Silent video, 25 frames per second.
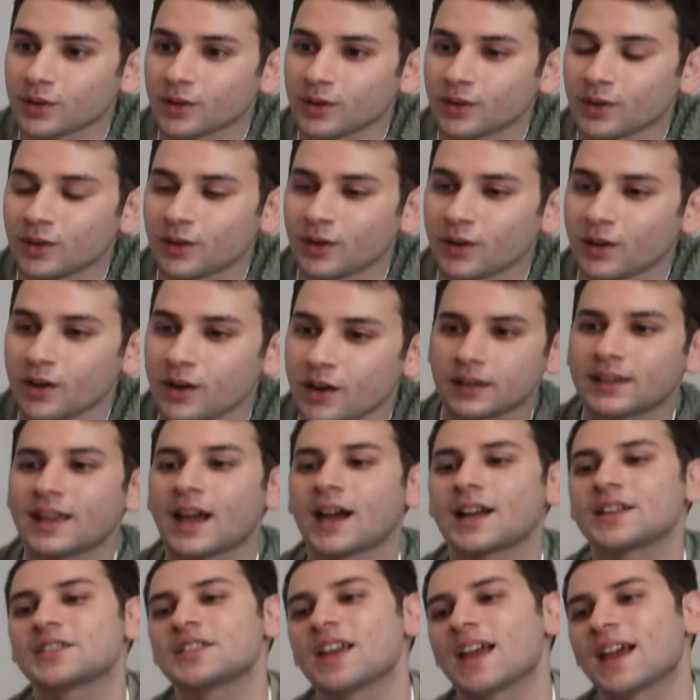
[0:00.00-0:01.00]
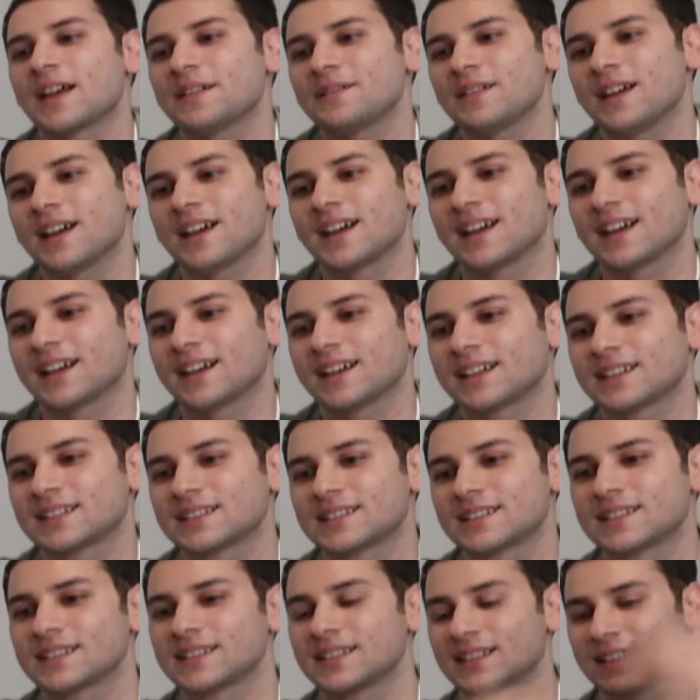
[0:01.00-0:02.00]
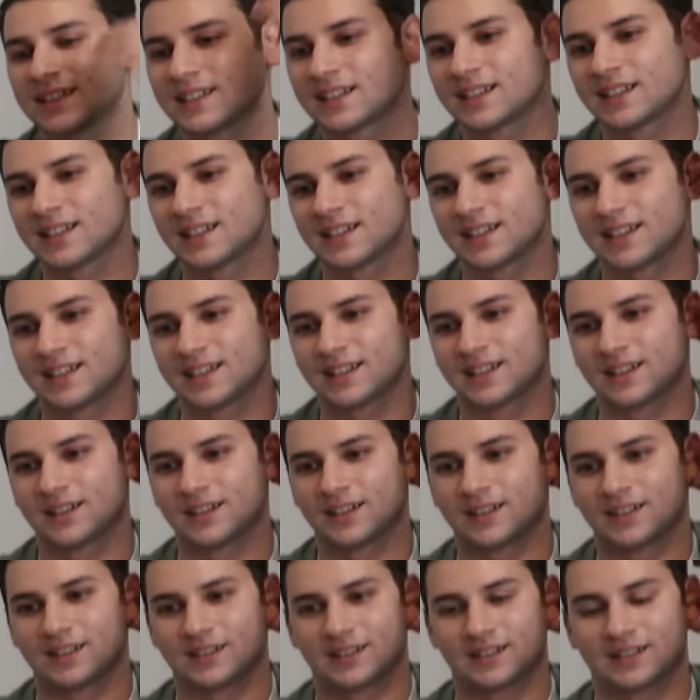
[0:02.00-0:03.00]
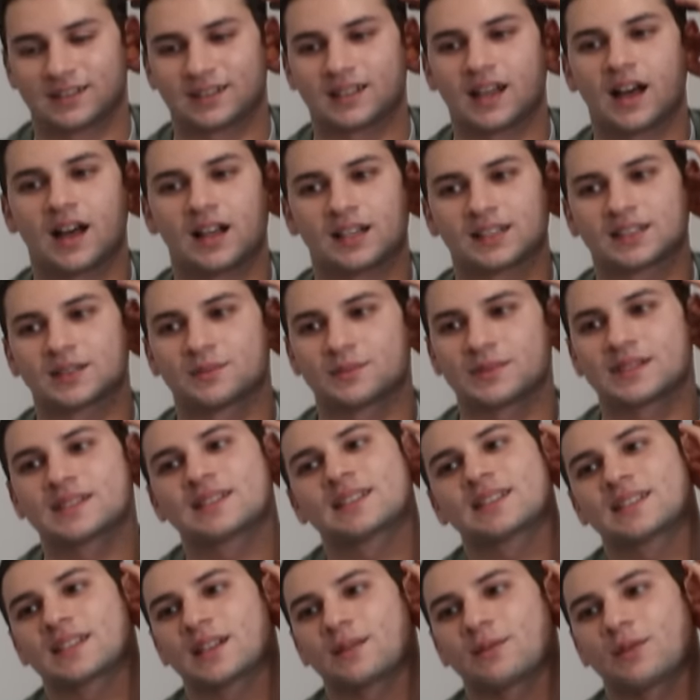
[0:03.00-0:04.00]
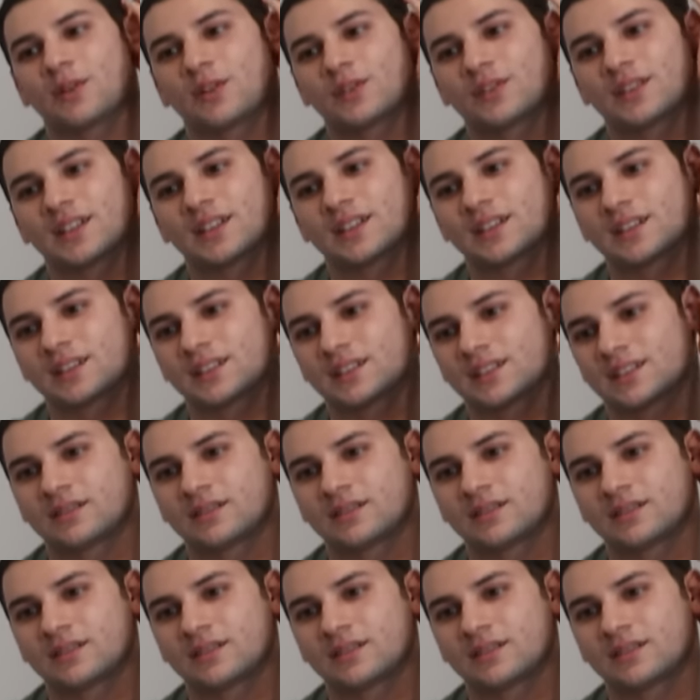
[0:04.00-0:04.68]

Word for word: Hı hı. Gerçi evet. Kedilerin mamasının olduğu duvar. Kaldırmışsınız zamanları.